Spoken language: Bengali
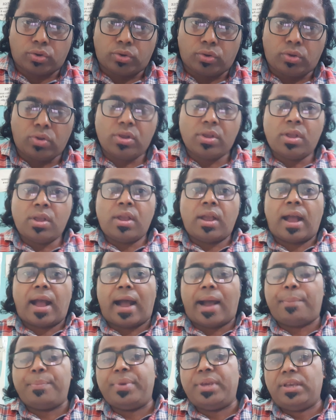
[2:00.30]
হলো
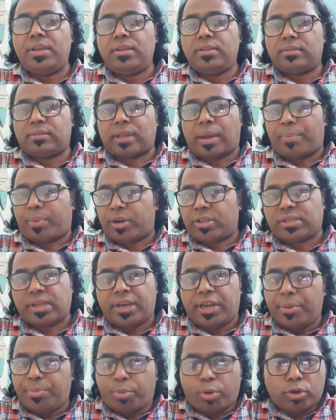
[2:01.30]
আমি তারপরে
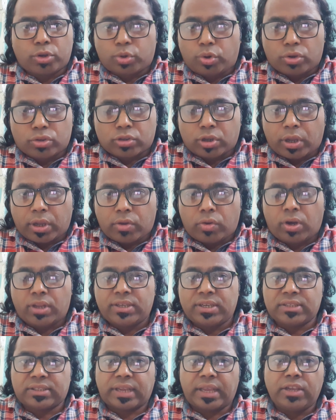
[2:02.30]
সেই রিপোর্ট করতে হয়
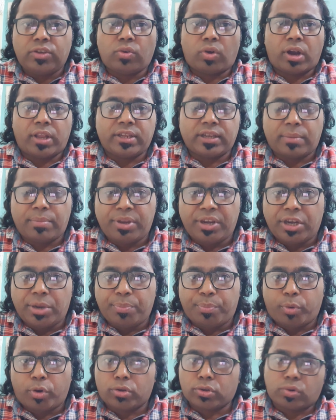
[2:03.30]
কলেজে সেই কলেজে আমি
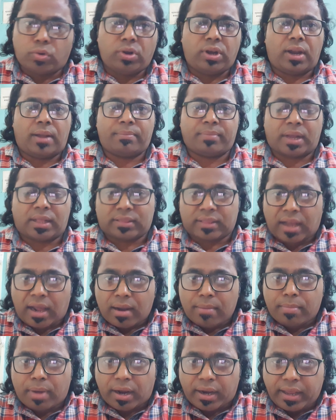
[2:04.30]
রিপোর্ট করলাম না
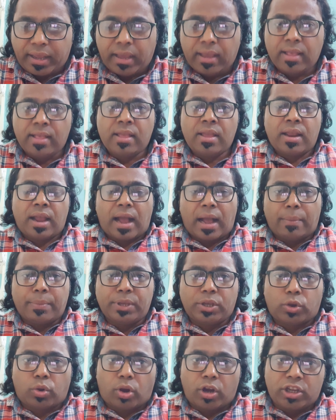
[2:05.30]
তার মানে
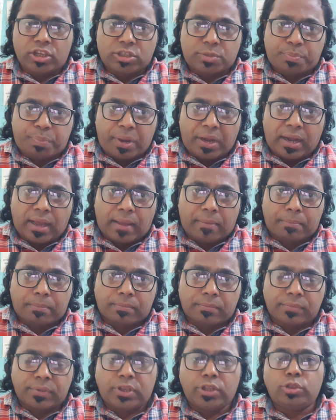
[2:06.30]
আমি কলেজ পেলাম
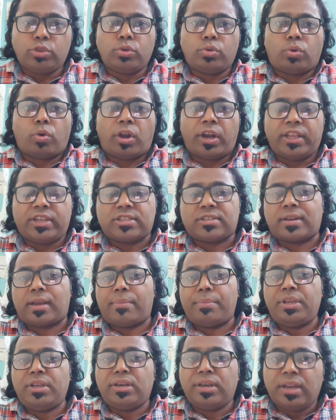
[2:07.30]
কিন্তু কলেজটা
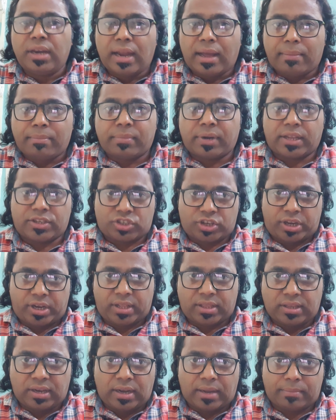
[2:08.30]
আমি নিলাম না
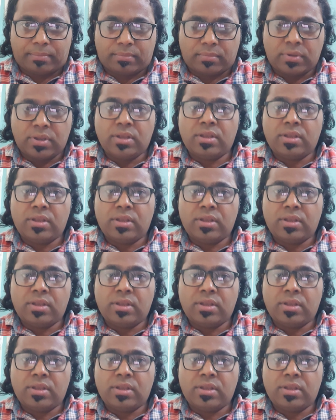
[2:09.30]
ছেড়ে দিলাম